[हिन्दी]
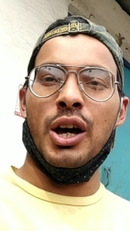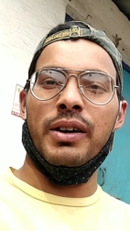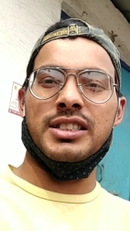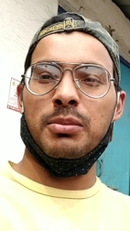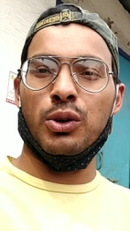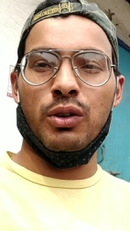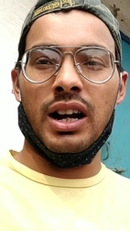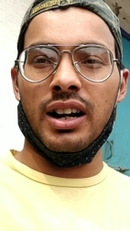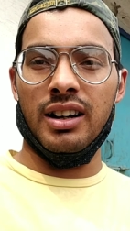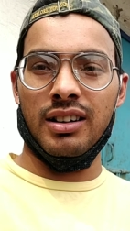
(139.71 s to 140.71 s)
वैसे हम लोग
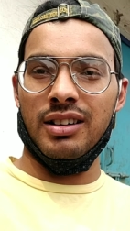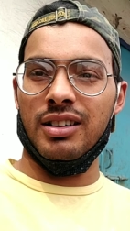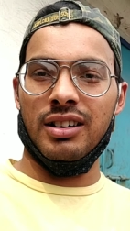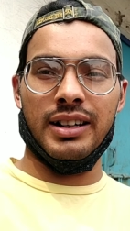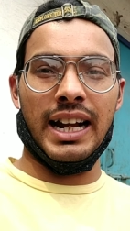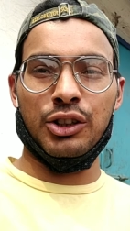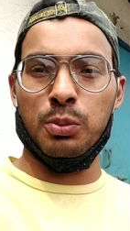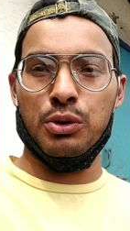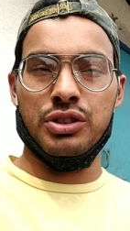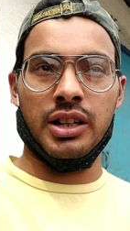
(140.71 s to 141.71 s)
वहाँ
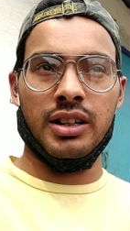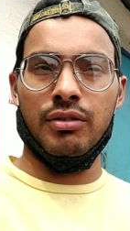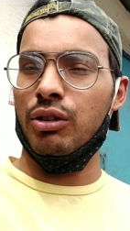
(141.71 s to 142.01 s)
गैंगटोक पहुँचेंगे